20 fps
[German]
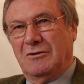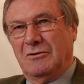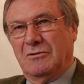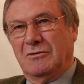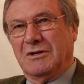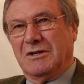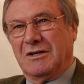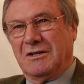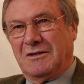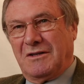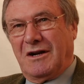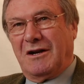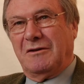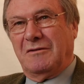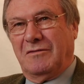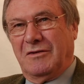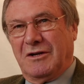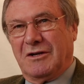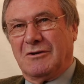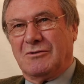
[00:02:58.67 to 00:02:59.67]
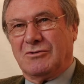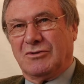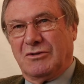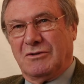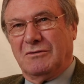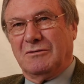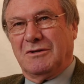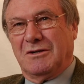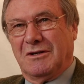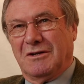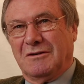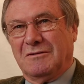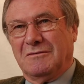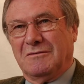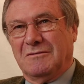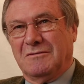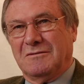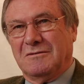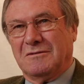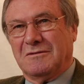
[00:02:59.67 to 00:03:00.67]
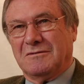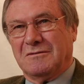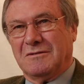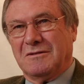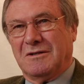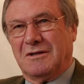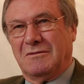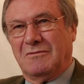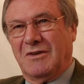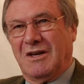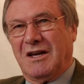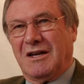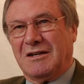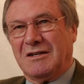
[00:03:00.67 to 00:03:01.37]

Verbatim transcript: nur eine Dreiviertelstunde. Und wir